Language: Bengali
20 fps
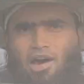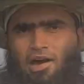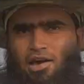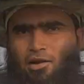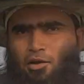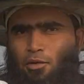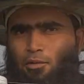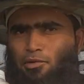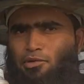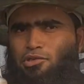
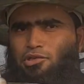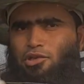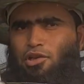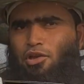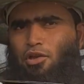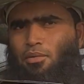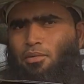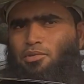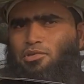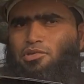আর
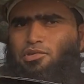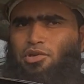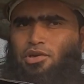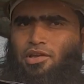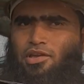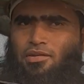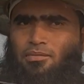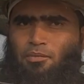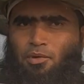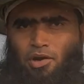অবশ্যই
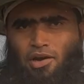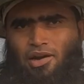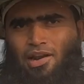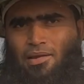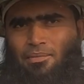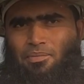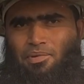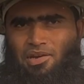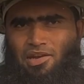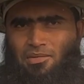অবশ্যই মনে
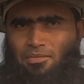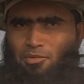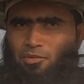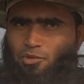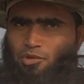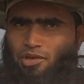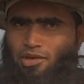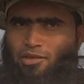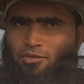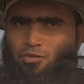রাখবেন এই
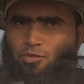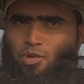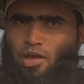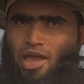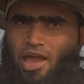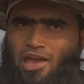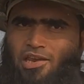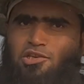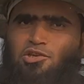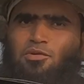মধুটা কিন্তু
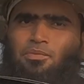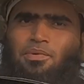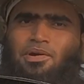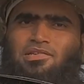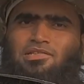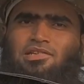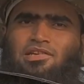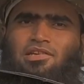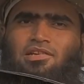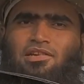একশো
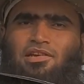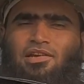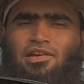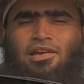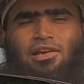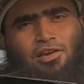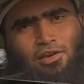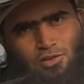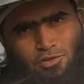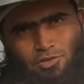পার্সেন্ট
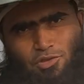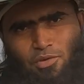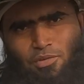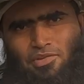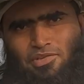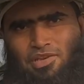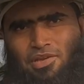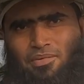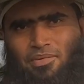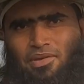
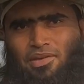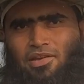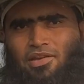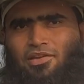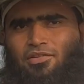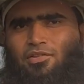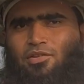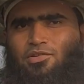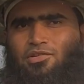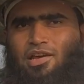জমে যাবে
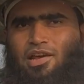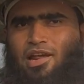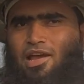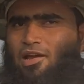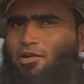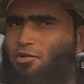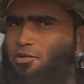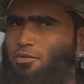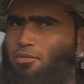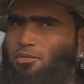তো যারা
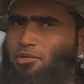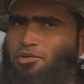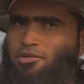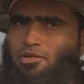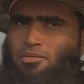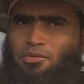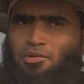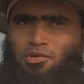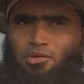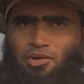এখনও
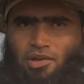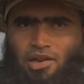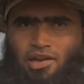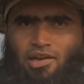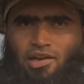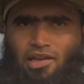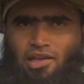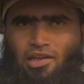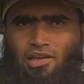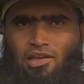পর্যন্ত মধু
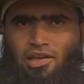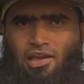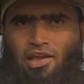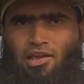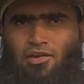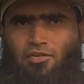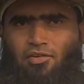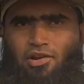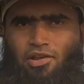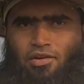নেননি
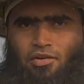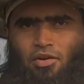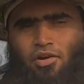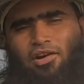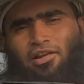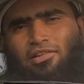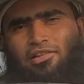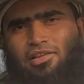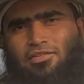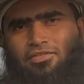এখনই
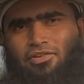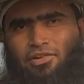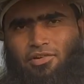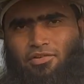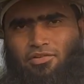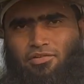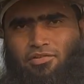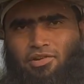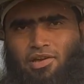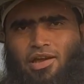অর্ডার দিয়ে
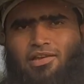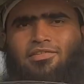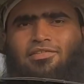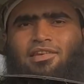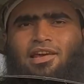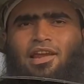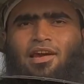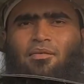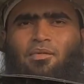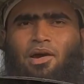ফেলুন
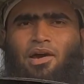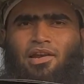আসসালামু